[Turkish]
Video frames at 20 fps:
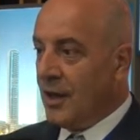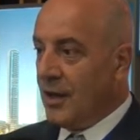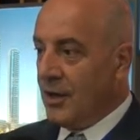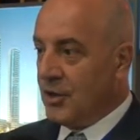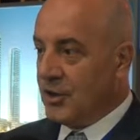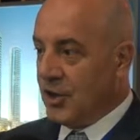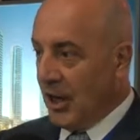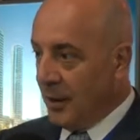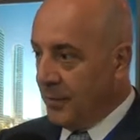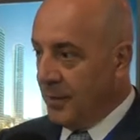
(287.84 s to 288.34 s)

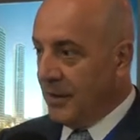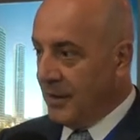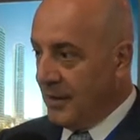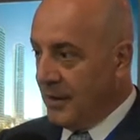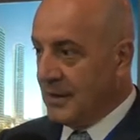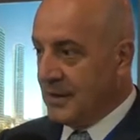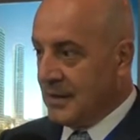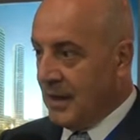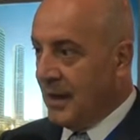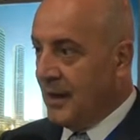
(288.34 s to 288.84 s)
e,
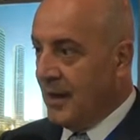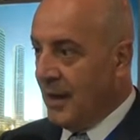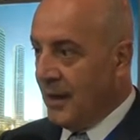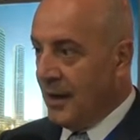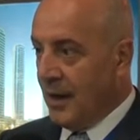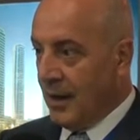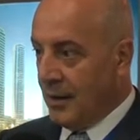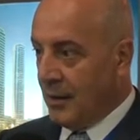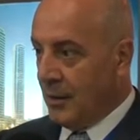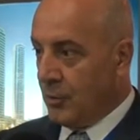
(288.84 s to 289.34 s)
şerbetliyiz derler
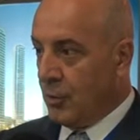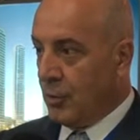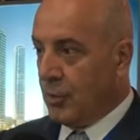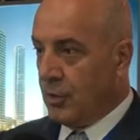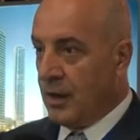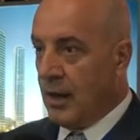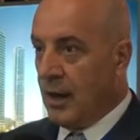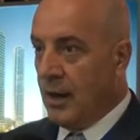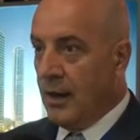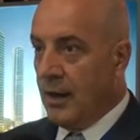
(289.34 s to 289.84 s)
ya
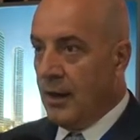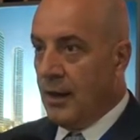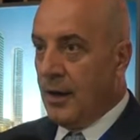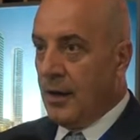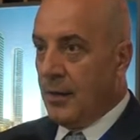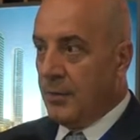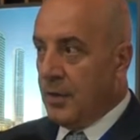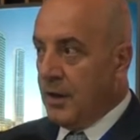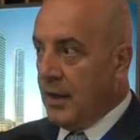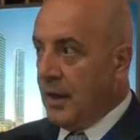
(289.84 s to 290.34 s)
Anadolu'da.
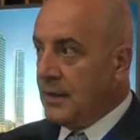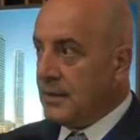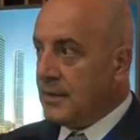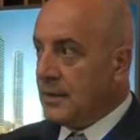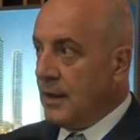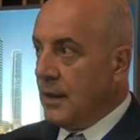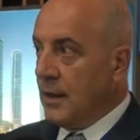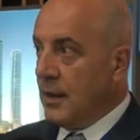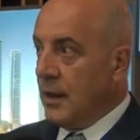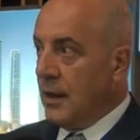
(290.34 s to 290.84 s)

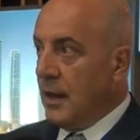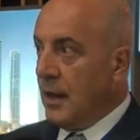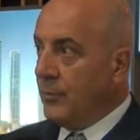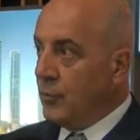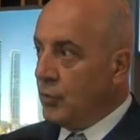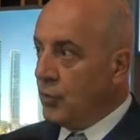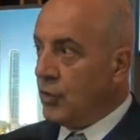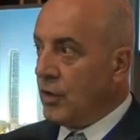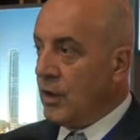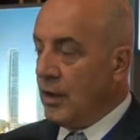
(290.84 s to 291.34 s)
Biraz e, hem
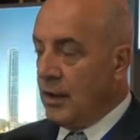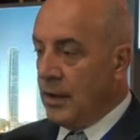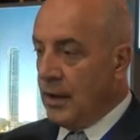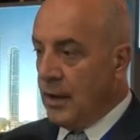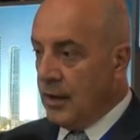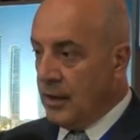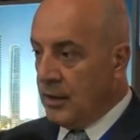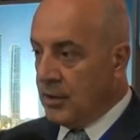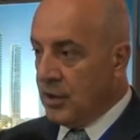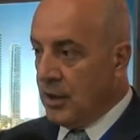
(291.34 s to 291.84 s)
Türkiye'nin
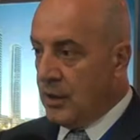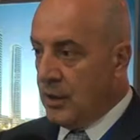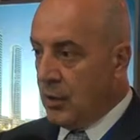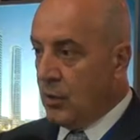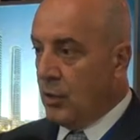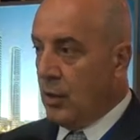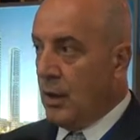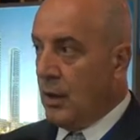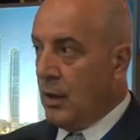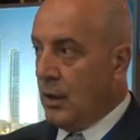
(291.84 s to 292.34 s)
geleceğine
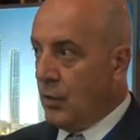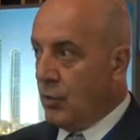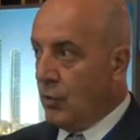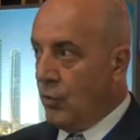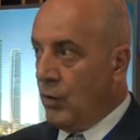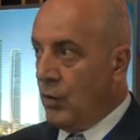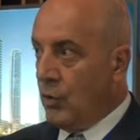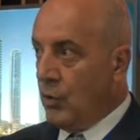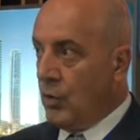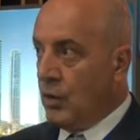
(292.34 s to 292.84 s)
e,
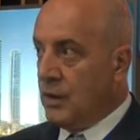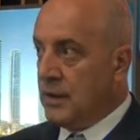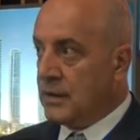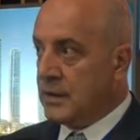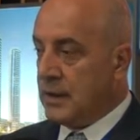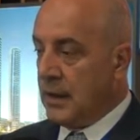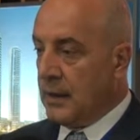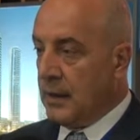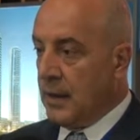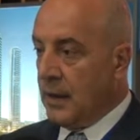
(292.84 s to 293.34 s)
güveniyor
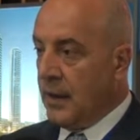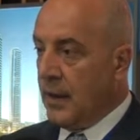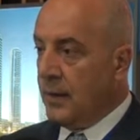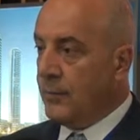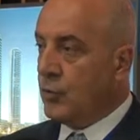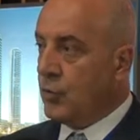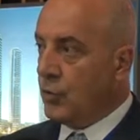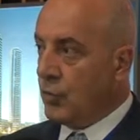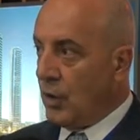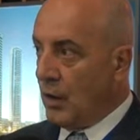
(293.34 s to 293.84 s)
insanlar
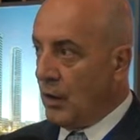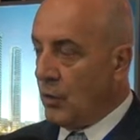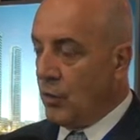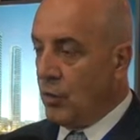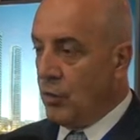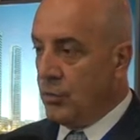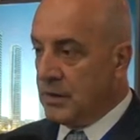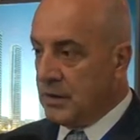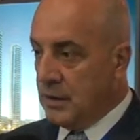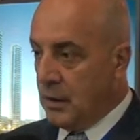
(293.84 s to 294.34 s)
hem Türk
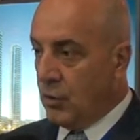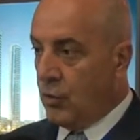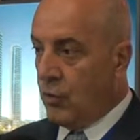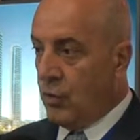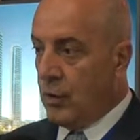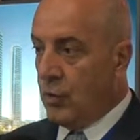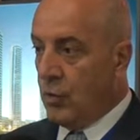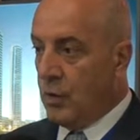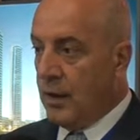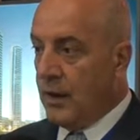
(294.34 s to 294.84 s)
ekonomisine
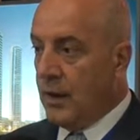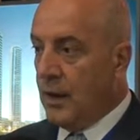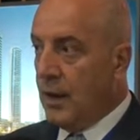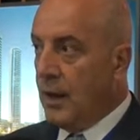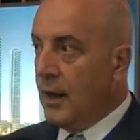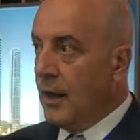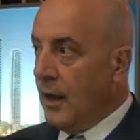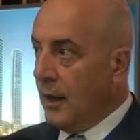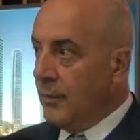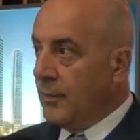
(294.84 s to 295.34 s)
güveniyorlar
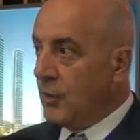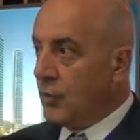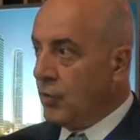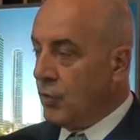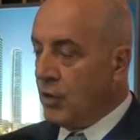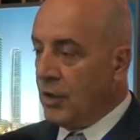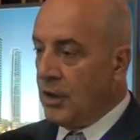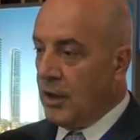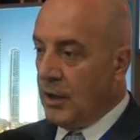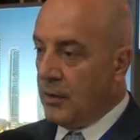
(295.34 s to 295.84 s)
hem de
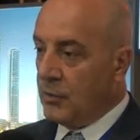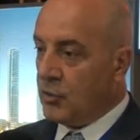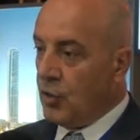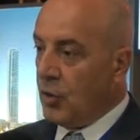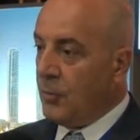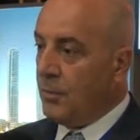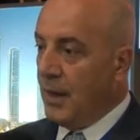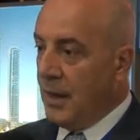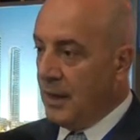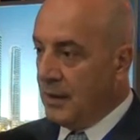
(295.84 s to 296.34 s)
Türkiye
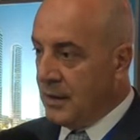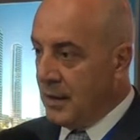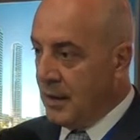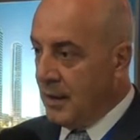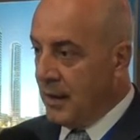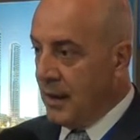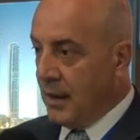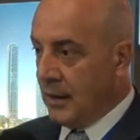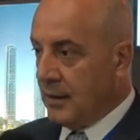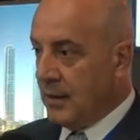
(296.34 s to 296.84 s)
çok
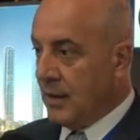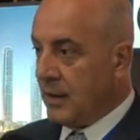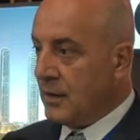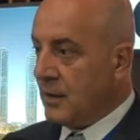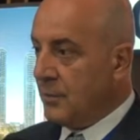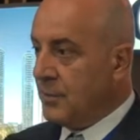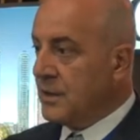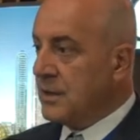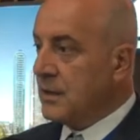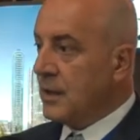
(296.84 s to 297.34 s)
badireler
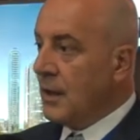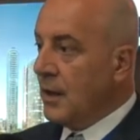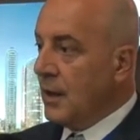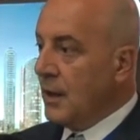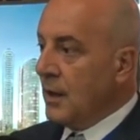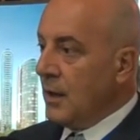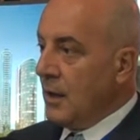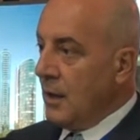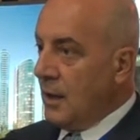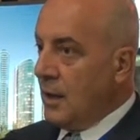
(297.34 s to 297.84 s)
atlattı. Biz
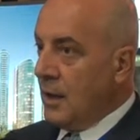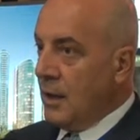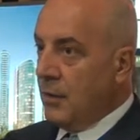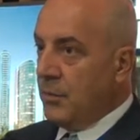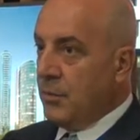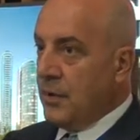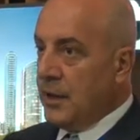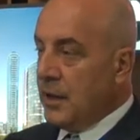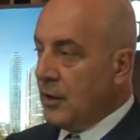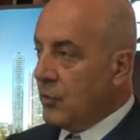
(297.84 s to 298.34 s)
e,
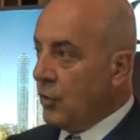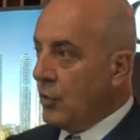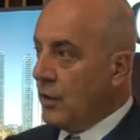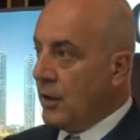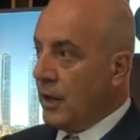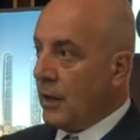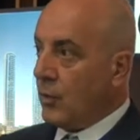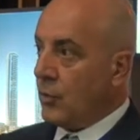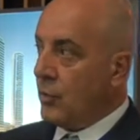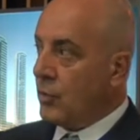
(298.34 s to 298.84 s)
millet
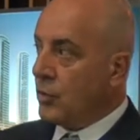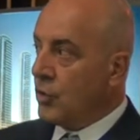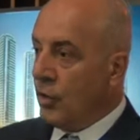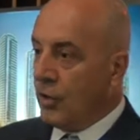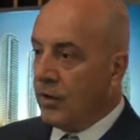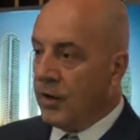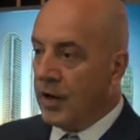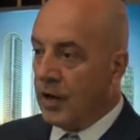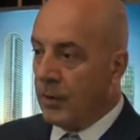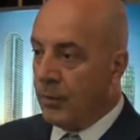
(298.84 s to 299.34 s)
olarak ülke
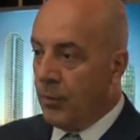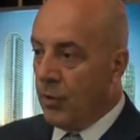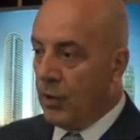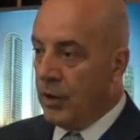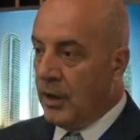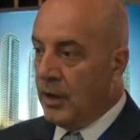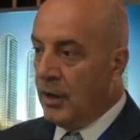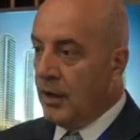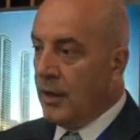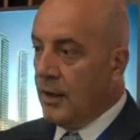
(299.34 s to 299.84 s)
olarak
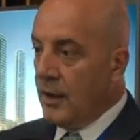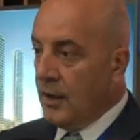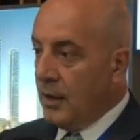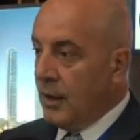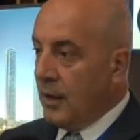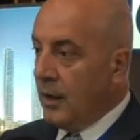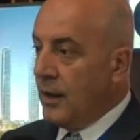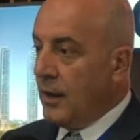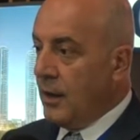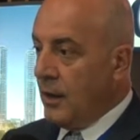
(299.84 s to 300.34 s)
böyle
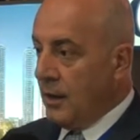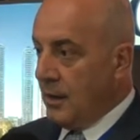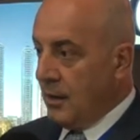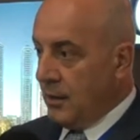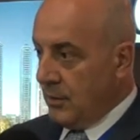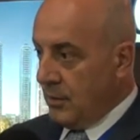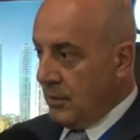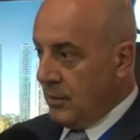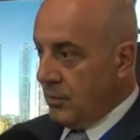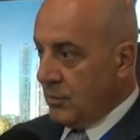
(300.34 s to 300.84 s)
e,
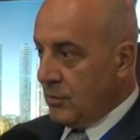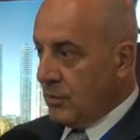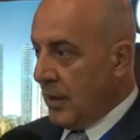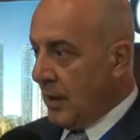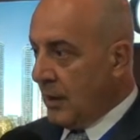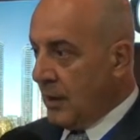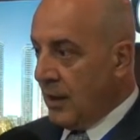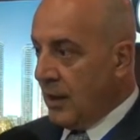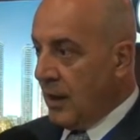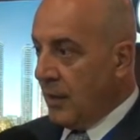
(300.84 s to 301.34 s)

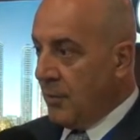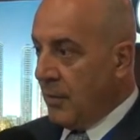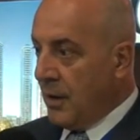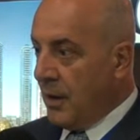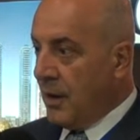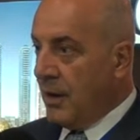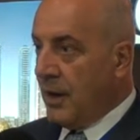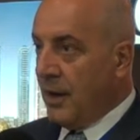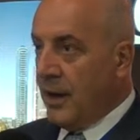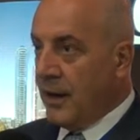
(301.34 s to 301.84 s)

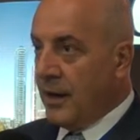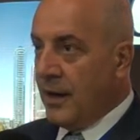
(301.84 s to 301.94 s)
dalgalanmalarla